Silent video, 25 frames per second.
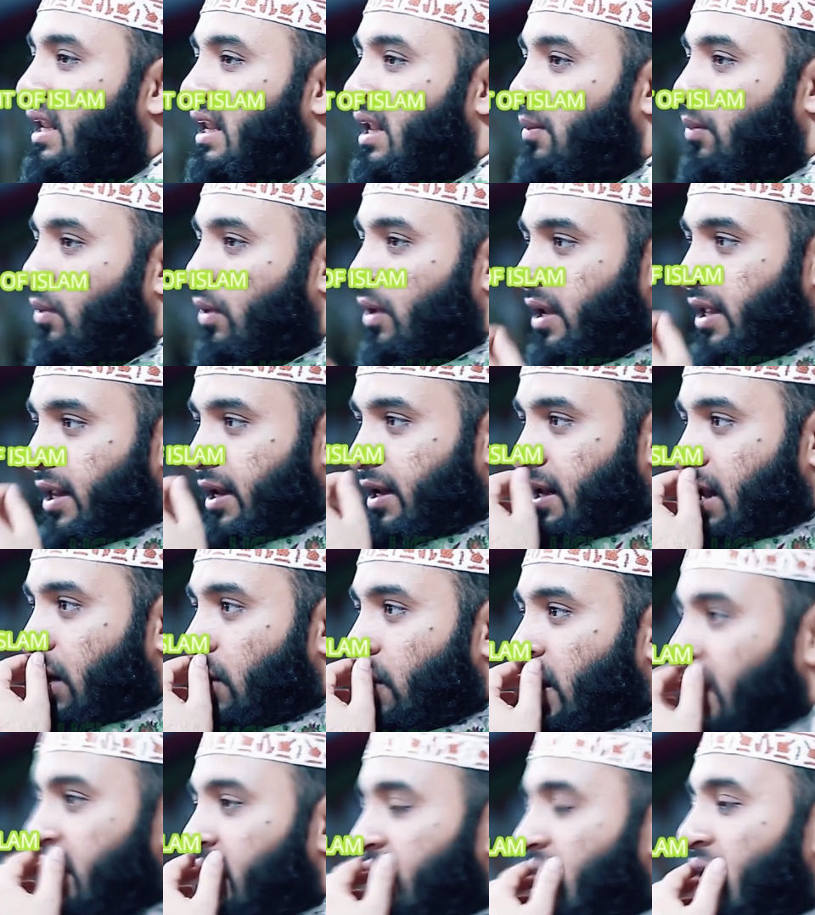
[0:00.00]
আল্লাহ বললেন লাউ
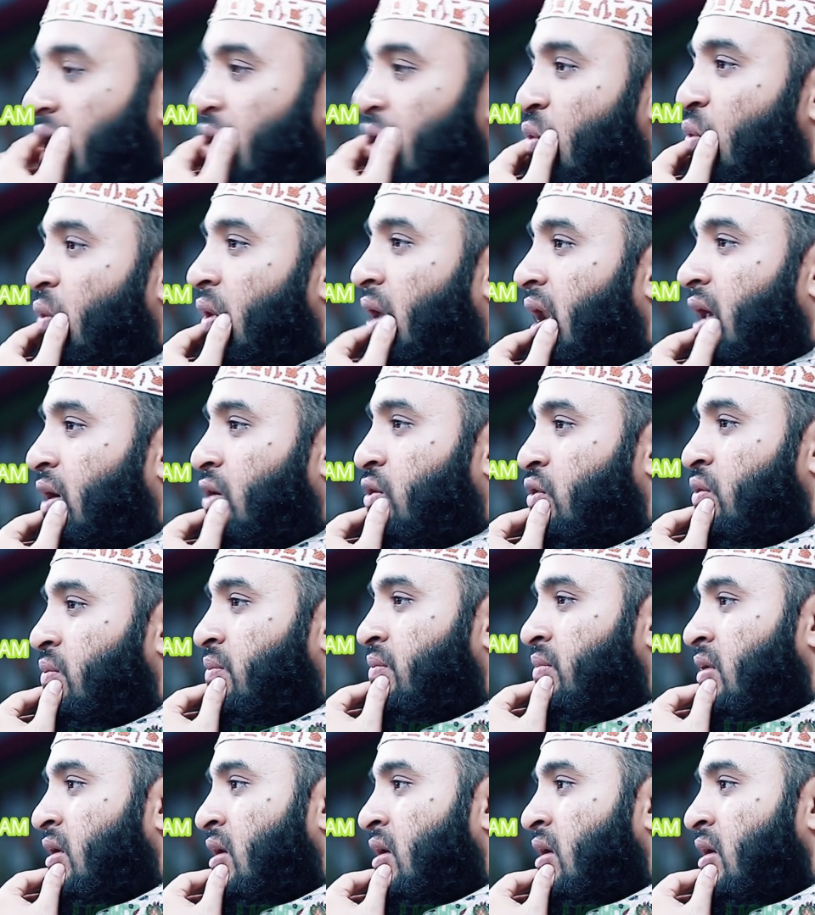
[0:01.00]
আন্না আউওয়ালাকুম